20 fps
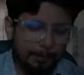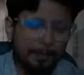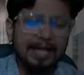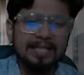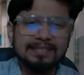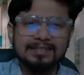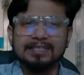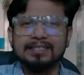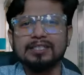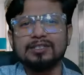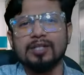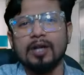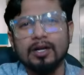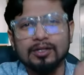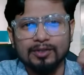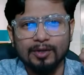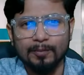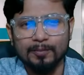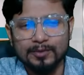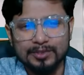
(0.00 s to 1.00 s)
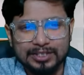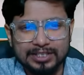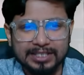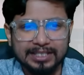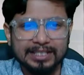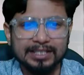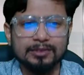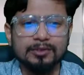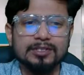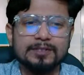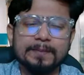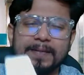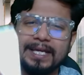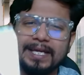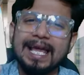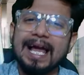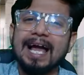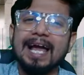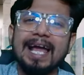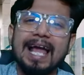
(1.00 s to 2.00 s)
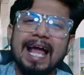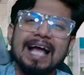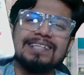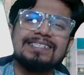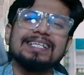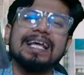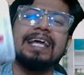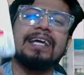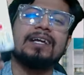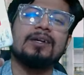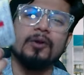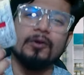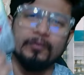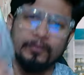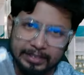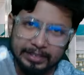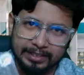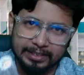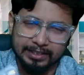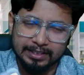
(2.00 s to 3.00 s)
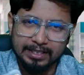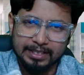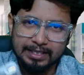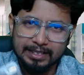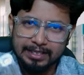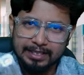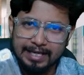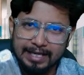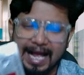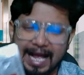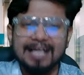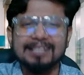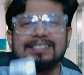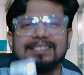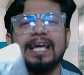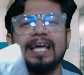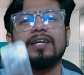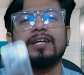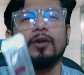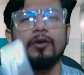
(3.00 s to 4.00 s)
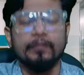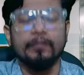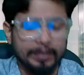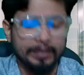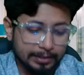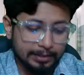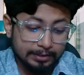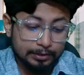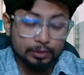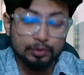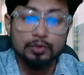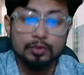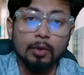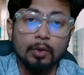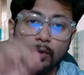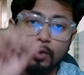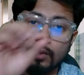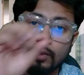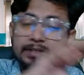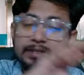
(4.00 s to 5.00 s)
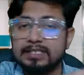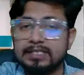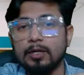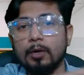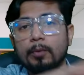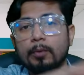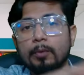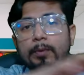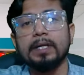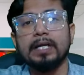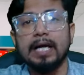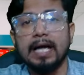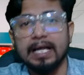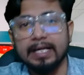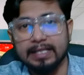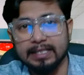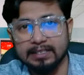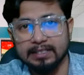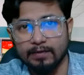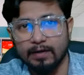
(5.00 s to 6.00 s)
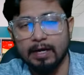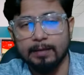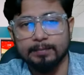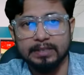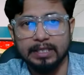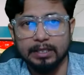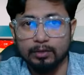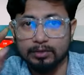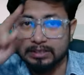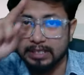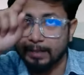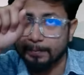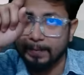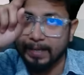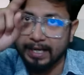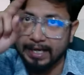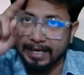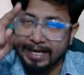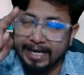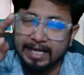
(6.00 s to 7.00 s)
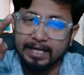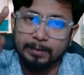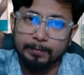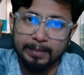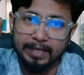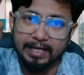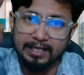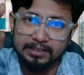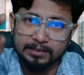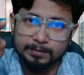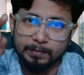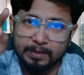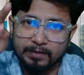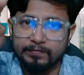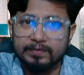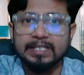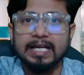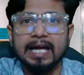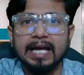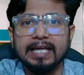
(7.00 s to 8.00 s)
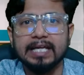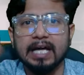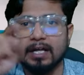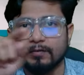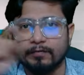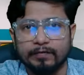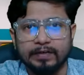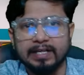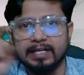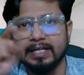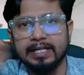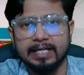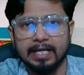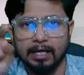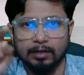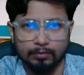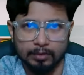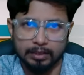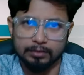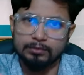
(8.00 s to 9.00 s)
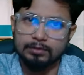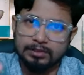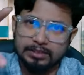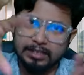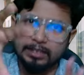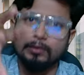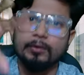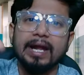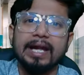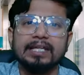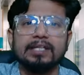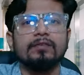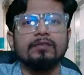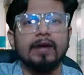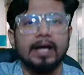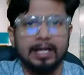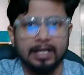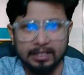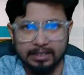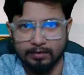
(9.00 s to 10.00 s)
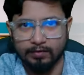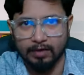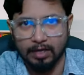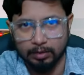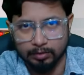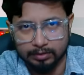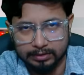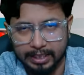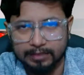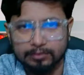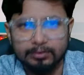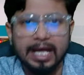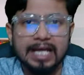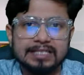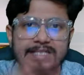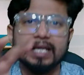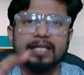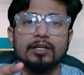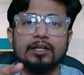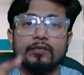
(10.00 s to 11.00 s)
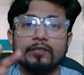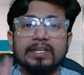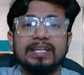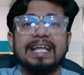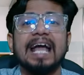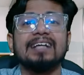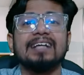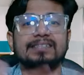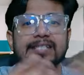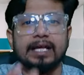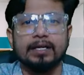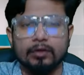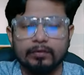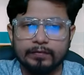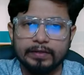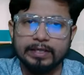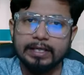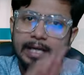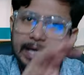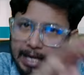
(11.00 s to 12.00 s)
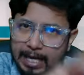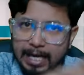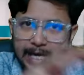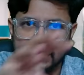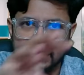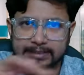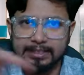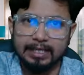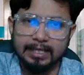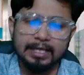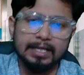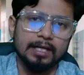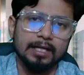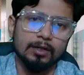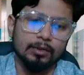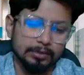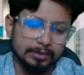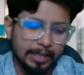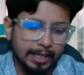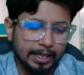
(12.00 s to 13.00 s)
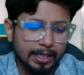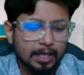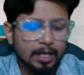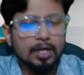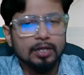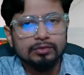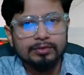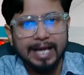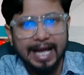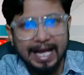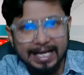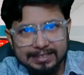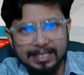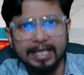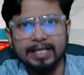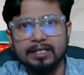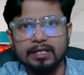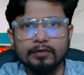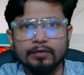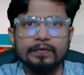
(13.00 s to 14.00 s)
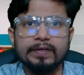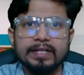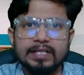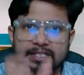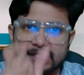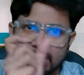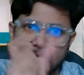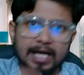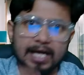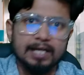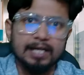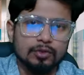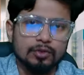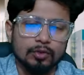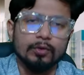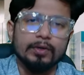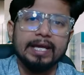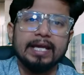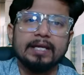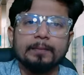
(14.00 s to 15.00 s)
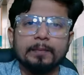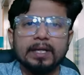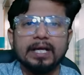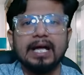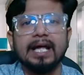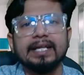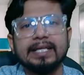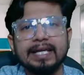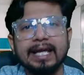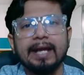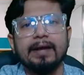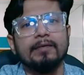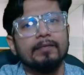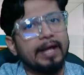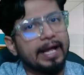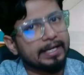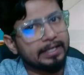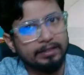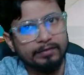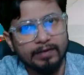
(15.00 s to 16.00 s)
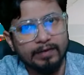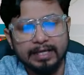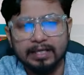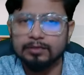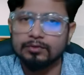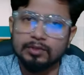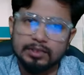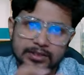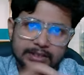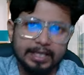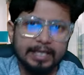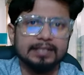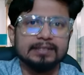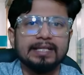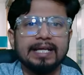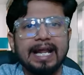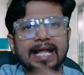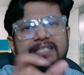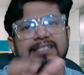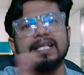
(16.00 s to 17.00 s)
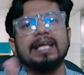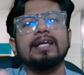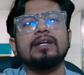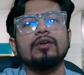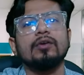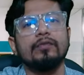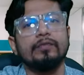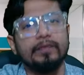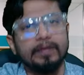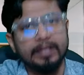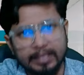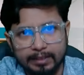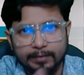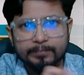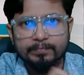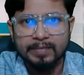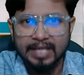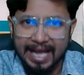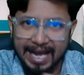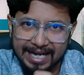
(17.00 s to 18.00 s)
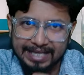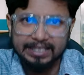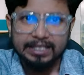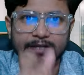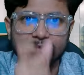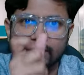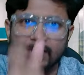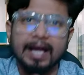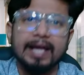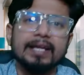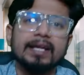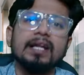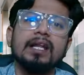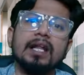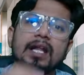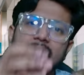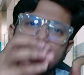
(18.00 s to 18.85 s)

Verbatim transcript: बात करते हैं सॉल्ट कॉम्पोजिशन की तो इसमें क्या है एसाइक्लोवीड एसाइक्लोवीर जो जो भी प्रकार के दवा आप देख लो जहां पे एंड में अंत में वी आई आर वीर लिखा हुआ है तो जनरली वो एंटीवायरल दवा होता है तो एसाइक्लोवीर गैंगसाइक्लोवीर ऐसा अलग अलग होता है तो एसाइक्लोवीर 400 एक प्रकार की एंटीवायरल तो इसके अंदर एसाइक्लोवीर एंटीवायरल